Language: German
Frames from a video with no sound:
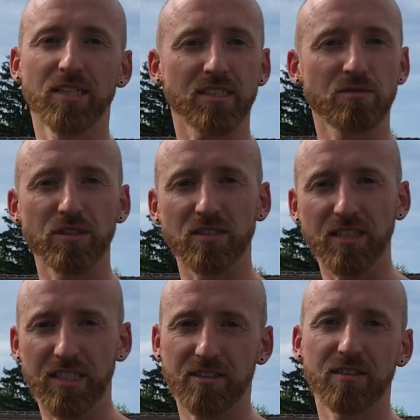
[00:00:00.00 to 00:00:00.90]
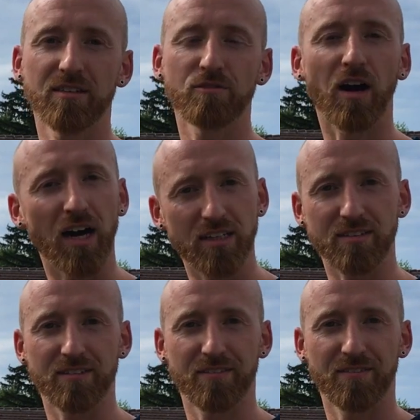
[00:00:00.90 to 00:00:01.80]
Das wird nicht
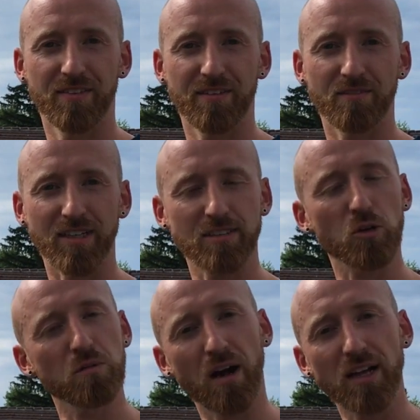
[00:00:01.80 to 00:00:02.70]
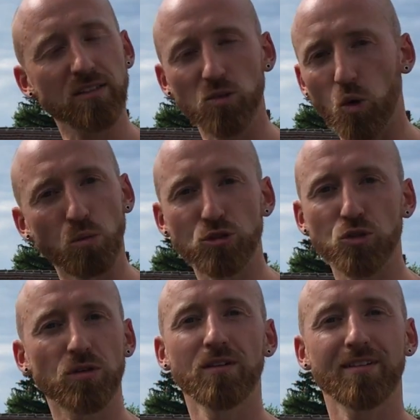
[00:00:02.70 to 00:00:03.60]
veralten, weil es auch im alten Rom
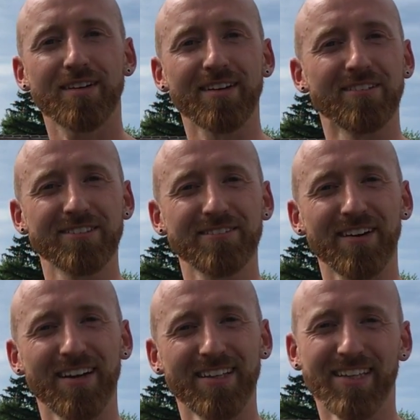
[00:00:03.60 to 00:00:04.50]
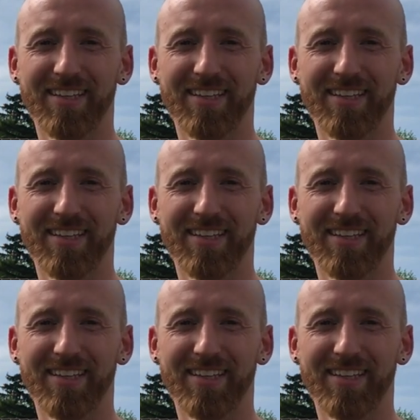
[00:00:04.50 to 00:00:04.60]
schon genauso war.